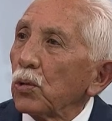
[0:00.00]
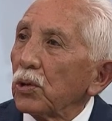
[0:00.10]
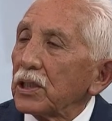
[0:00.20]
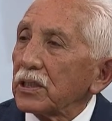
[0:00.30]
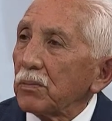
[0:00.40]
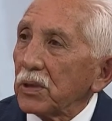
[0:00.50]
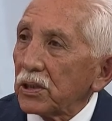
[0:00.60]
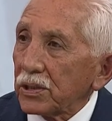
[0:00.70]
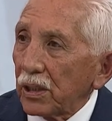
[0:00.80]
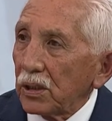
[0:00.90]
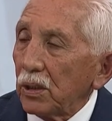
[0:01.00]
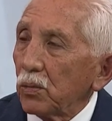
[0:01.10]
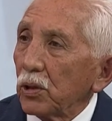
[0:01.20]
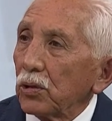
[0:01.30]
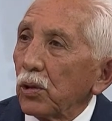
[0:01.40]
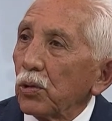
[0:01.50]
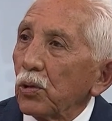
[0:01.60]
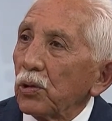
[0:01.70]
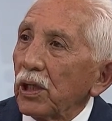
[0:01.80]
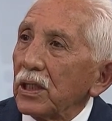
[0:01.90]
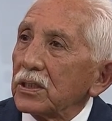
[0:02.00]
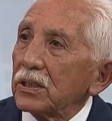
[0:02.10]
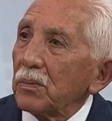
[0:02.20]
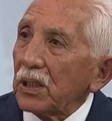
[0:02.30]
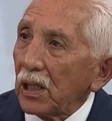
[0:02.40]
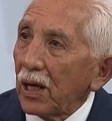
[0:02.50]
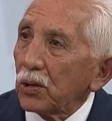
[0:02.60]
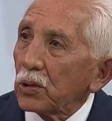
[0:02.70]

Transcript: lo que es administrativo, en todo lo que es Ya es como una